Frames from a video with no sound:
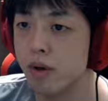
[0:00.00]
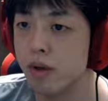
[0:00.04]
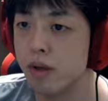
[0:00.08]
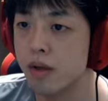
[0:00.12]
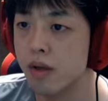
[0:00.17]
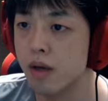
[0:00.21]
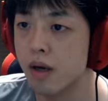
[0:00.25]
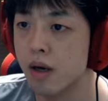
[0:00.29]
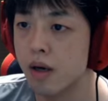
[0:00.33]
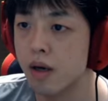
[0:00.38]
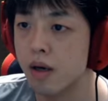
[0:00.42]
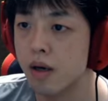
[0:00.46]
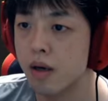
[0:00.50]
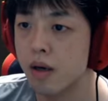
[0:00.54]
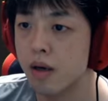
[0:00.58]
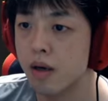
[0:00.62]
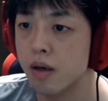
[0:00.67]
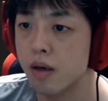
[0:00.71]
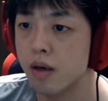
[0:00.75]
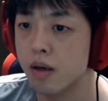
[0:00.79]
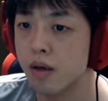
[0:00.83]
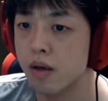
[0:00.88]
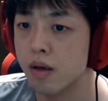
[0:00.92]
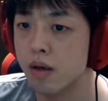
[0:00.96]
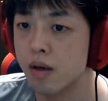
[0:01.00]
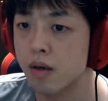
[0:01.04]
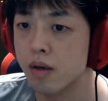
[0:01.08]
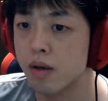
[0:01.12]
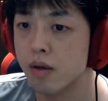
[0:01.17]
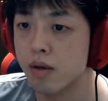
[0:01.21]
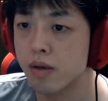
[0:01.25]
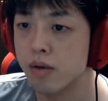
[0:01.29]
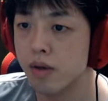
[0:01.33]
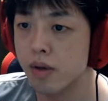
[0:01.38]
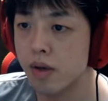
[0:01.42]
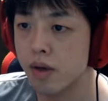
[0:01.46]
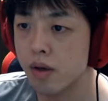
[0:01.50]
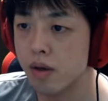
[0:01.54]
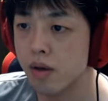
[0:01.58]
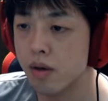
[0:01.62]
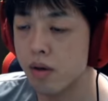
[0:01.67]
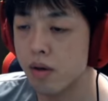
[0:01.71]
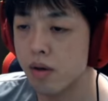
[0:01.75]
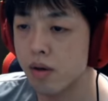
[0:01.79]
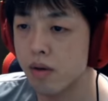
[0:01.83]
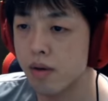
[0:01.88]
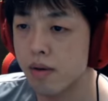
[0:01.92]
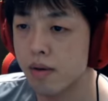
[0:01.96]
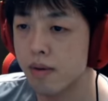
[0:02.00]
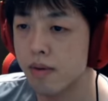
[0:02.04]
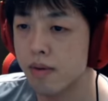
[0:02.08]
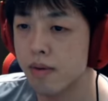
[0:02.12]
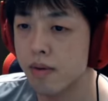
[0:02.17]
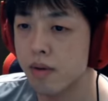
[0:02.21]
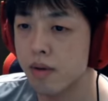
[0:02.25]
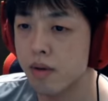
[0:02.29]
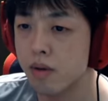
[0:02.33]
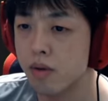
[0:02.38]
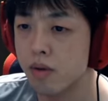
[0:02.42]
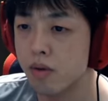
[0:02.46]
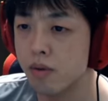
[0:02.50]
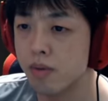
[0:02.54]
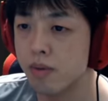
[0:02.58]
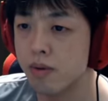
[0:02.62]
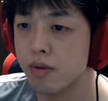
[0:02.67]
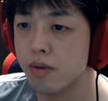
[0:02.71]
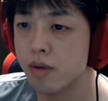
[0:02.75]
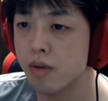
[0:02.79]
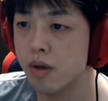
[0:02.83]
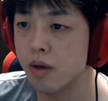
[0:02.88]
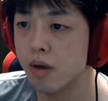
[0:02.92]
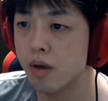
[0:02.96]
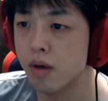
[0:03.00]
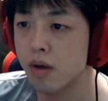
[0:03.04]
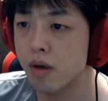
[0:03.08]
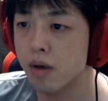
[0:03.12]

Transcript: あった。で登ってえ、